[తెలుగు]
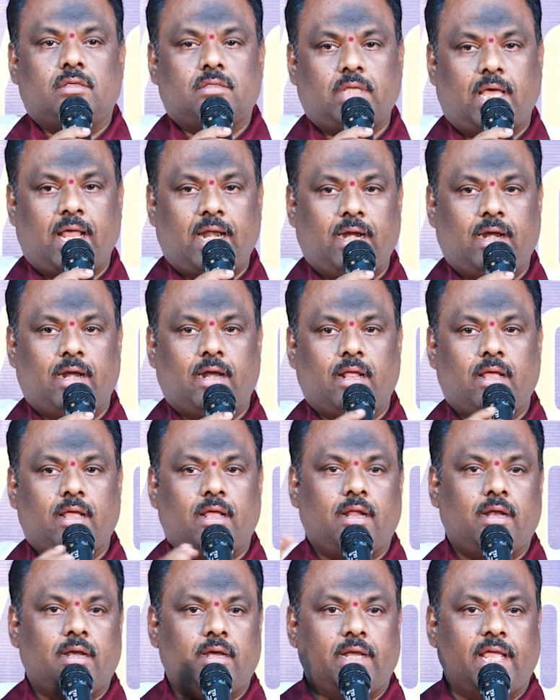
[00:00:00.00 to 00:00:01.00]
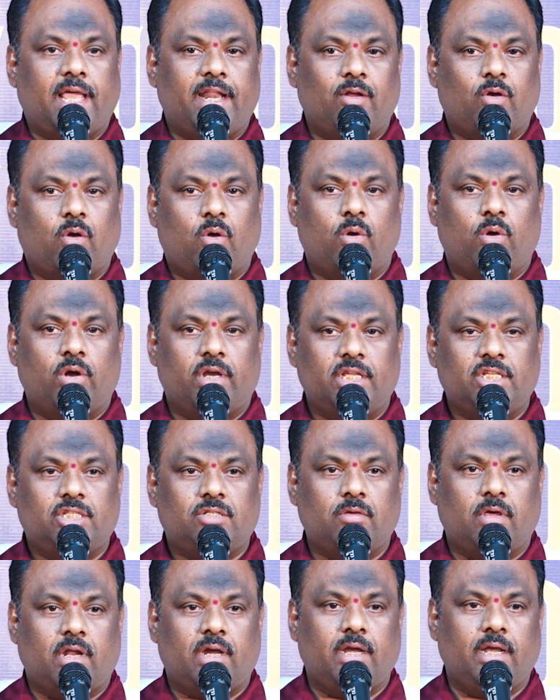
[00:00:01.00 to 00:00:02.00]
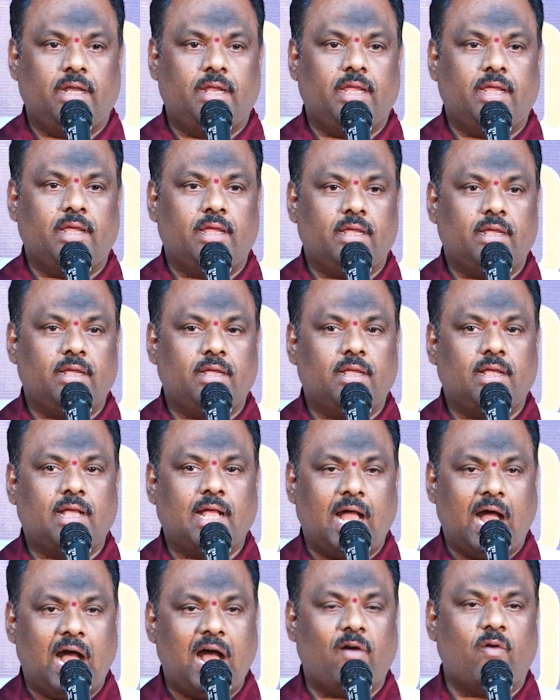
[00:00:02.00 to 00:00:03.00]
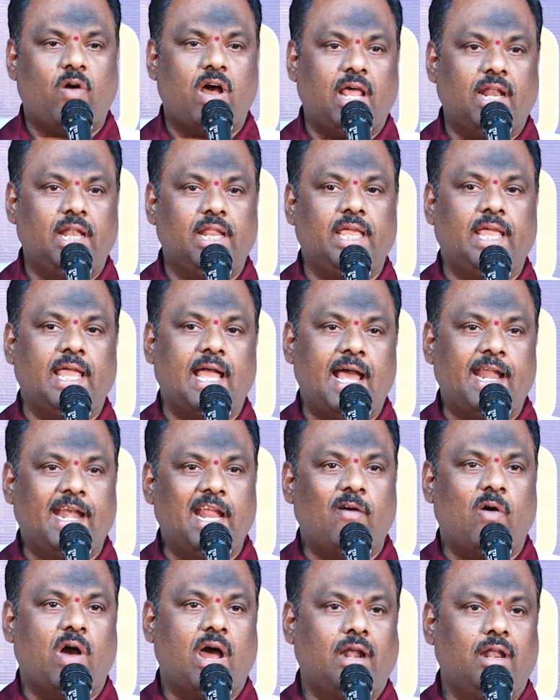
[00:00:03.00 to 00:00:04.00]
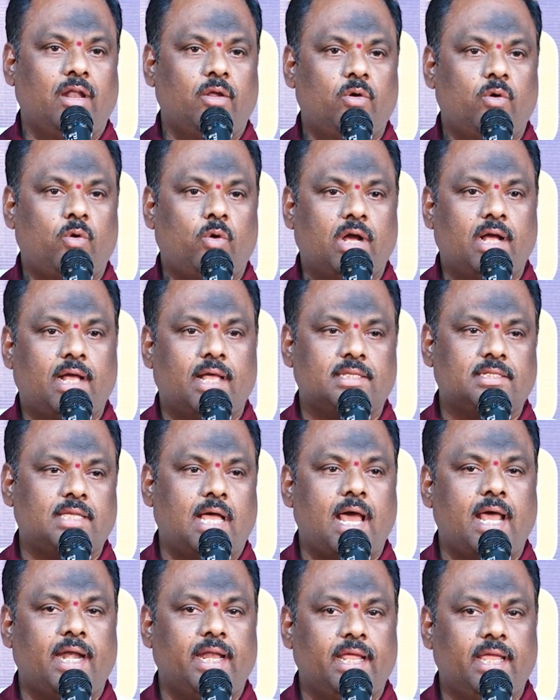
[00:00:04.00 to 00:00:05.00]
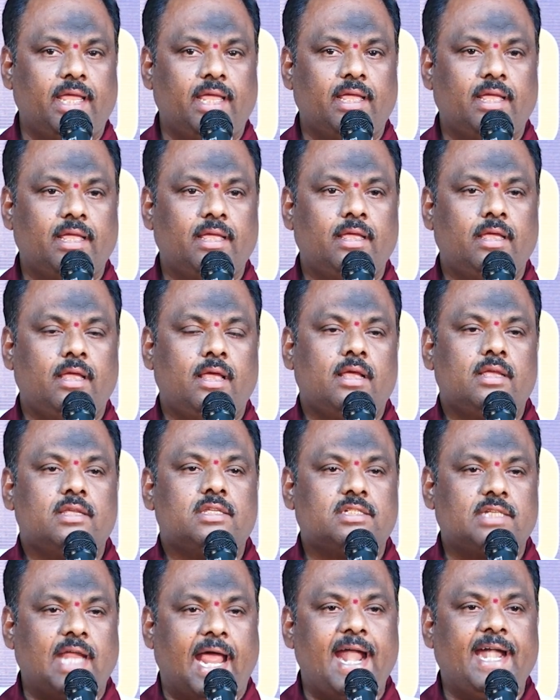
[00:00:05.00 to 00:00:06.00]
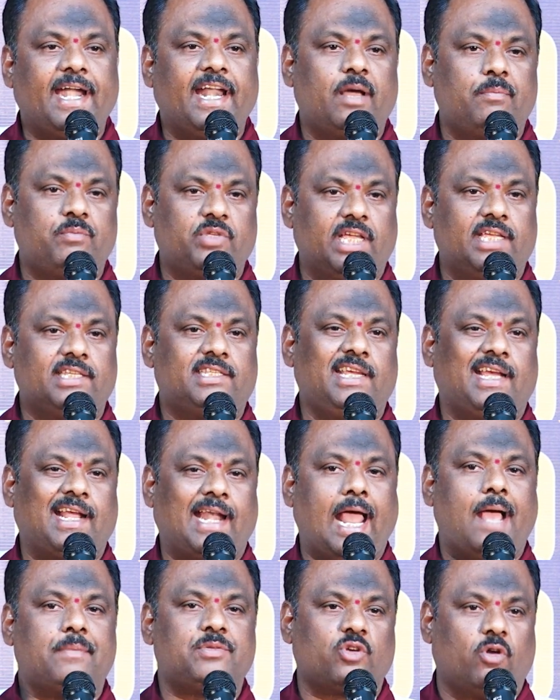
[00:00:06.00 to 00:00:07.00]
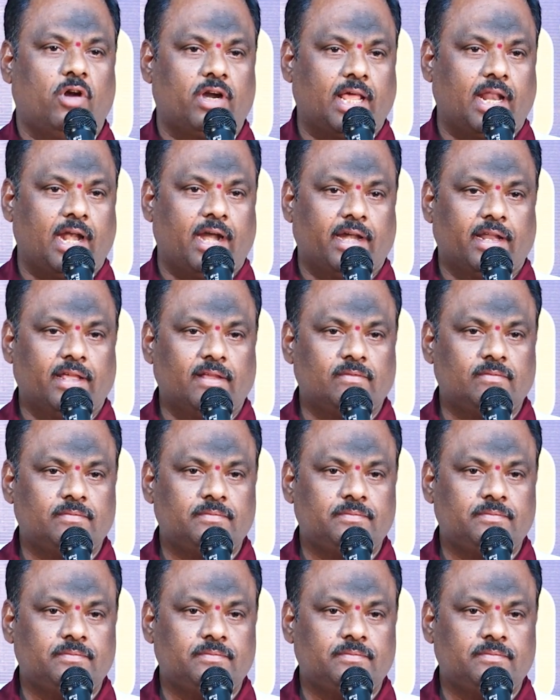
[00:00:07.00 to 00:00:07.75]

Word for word: సార్ నేను కోటీశ్వరుని కావాలి అనే వాళ్ళు ఒక్కసారి స్టాండప్ చేసి క్లాప్స్ కొట్టాలండి